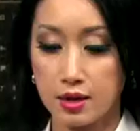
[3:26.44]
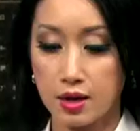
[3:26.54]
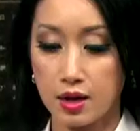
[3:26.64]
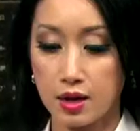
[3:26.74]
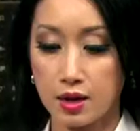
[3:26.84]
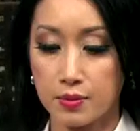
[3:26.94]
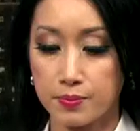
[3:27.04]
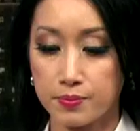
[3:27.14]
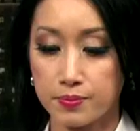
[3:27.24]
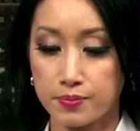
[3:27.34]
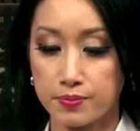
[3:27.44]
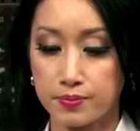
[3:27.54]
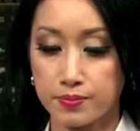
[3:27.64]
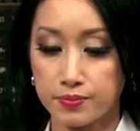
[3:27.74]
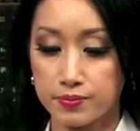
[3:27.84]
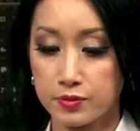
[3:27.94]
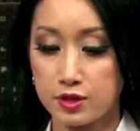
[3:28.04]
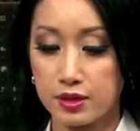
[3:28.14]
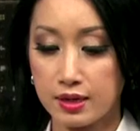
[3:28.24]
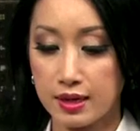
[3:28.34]
à,
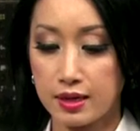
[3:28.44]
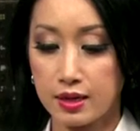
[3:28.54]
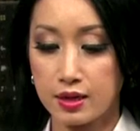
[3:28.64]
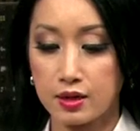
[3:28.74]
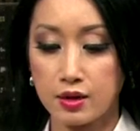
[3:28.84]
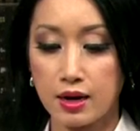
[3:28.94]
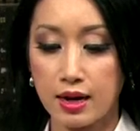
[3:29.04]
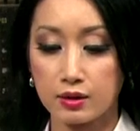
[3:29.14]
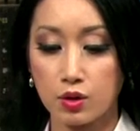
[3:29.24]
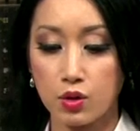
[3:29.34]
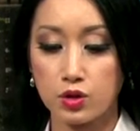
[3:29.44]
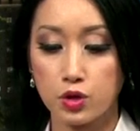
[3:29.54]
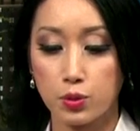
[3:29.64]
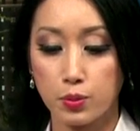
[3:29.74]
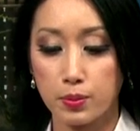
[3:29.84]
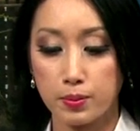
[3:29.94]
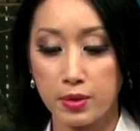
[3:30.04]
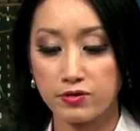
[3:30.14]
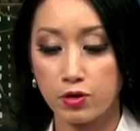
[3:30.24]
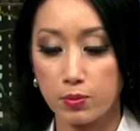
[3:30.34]
như thế này đó là tôi dùng
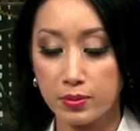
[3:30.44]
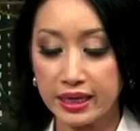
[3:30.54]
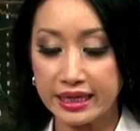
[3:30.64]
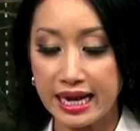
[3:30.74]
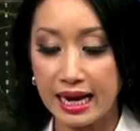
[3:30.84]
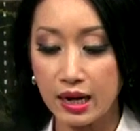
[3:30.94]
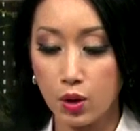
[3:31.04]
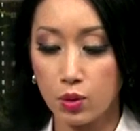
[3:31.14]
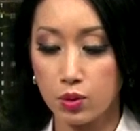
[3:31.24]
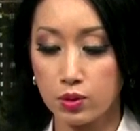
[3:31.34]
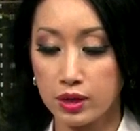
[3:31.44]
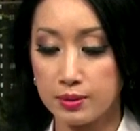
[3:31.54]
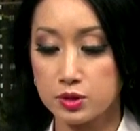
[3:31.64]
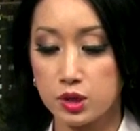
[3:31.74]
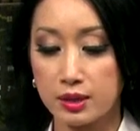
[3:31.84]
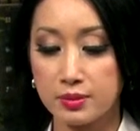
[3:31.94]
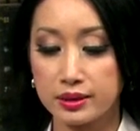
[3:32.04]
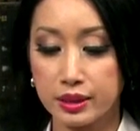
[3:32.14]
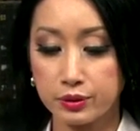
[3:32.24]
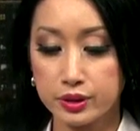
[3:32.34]
metformin đã lâu kiểm soát
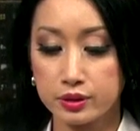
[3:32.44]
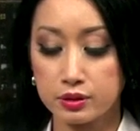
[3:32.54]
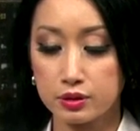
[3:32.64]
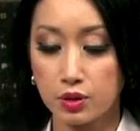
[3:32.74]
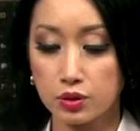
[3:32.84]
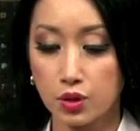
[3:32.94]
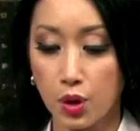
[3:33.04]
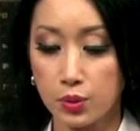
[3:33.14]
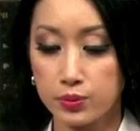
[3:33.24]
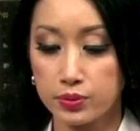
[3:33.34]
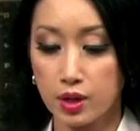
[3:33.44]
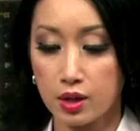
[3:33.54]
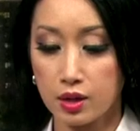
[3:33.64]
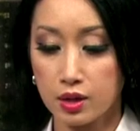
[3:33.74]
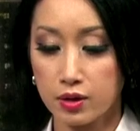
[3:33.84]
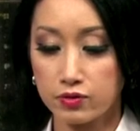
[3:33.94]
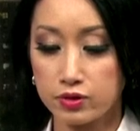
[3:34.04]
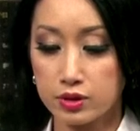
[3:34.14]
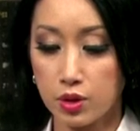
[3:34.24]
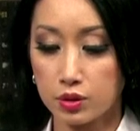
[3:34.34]
bệnh tiểu đường tương đối tốt
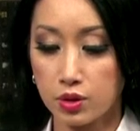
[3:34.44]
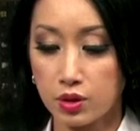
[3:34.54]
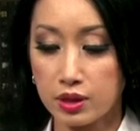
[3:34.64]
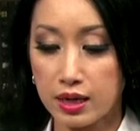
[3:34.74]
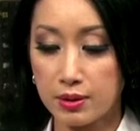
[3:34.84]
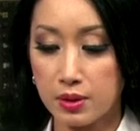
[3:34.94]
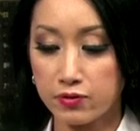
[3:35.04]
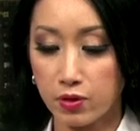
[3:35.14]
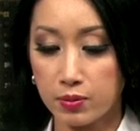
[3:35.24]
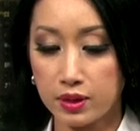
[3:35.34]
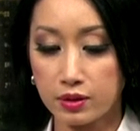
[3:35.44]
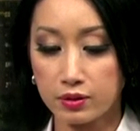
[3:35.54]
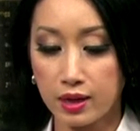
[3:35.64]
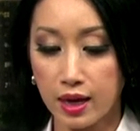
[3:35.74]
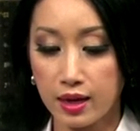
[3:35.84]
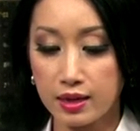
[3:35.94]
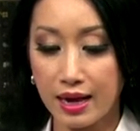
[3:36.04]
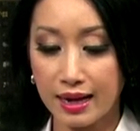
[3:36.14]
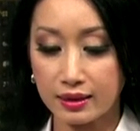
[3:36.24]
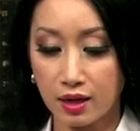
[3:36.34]
vừa rồi tôi có nghe metformin có thể
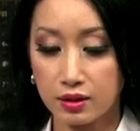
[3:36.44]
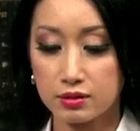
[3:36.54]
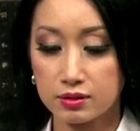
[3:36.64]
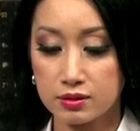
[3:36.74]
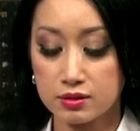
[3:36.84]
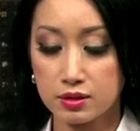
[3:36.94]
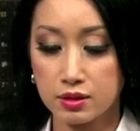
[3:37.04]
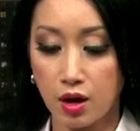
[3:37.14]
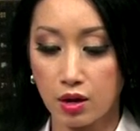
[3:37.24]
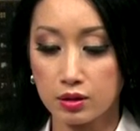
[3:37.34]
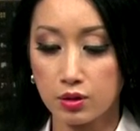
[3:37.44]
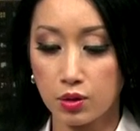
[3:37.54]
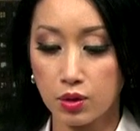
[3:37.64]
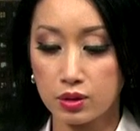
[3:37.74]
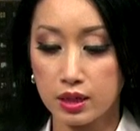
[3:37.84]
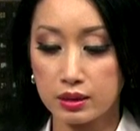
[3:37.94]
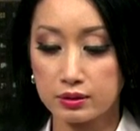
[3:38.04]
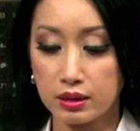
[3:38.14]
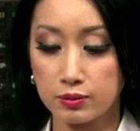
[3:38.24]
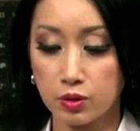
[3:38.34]
hại thận xin hỏi tôi có nên
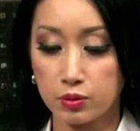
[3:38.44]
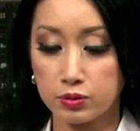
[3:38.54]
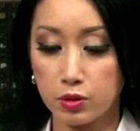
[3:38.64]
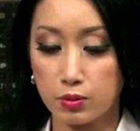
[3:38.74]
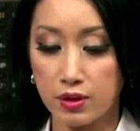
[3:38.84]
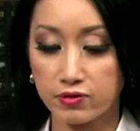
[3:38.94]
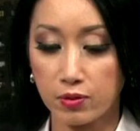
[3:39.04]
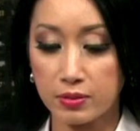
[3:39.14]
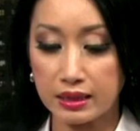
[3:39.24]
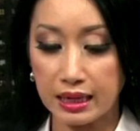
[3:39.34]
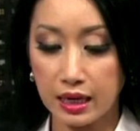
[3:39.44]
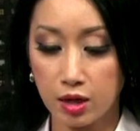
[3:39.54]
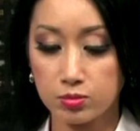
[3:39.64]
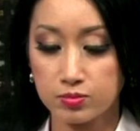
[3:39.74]
tiếp tục dùng metformin hay không